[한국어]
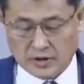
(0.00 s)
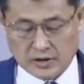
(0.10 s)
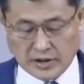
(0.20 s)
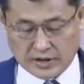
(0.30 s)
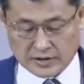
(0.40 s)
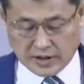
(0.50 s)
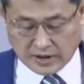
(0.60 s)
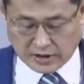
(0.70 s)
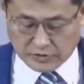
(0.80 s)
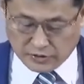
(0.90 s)
그가
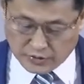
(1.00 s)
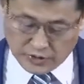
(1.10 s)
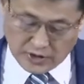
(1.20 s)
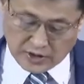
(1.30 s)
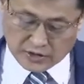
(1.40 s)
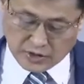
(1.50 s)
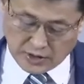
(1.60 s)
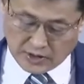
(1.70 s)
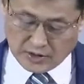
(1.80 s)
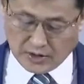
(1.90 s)
상함은 우리의
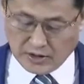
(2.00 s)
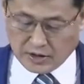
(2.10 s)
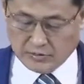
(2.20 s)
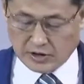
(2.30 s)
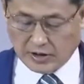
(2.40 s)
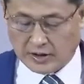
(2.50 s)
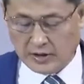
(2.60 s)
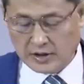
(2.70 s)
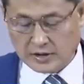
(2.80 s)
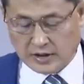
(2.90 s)
죄악을 인함이라
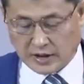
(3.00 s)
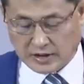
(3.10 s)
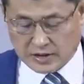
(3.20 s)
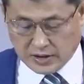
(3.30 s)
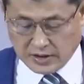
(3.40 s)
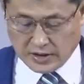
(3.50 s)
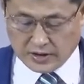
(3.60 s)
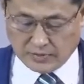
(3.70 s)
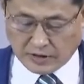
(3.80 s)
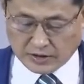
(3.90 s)
그가
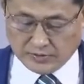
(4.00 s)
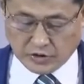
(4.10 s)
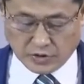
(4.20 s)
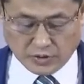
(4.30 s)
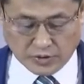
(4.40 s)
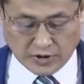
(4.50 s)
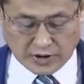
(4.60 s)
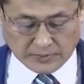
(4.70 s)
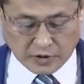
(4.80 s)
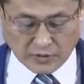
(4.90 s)
징계를 받음으로
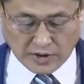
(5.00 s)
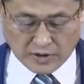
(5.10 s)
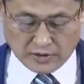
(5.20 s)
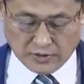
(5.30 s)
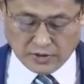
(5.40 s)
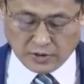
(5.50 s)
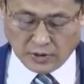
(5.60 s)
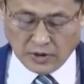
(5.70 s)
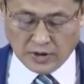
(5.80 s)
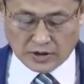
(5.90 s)
우리가 평화를
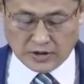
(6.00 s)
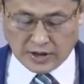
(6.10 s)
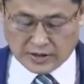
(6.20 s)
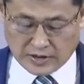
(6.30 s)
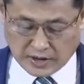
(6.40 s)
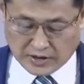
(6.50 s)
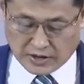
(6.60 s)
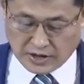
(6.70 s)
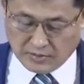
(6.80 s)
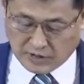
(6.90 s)
누리고 그가
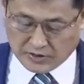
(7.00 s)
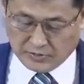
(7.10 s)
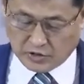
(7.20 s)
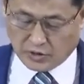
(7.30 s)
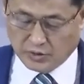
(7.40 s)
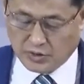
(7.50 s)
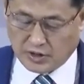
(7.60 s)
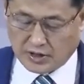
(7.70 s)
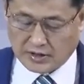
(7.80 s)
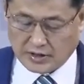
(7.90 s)
책직에 맞음으로
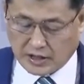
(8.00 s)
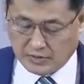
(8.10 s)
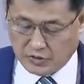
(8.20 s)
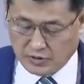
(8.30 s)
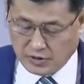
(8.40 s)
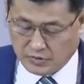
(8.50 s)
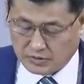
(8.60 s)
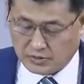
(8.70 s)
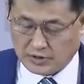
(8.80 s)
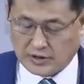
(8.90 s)
우리가 나음을
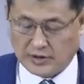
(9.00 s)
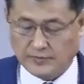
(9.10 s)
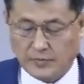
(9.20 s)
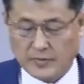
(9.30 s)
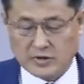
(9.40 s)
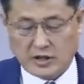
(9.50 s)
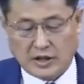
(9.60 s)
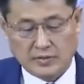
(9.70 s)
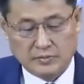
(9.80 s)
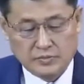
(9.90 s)
입었도다. 자,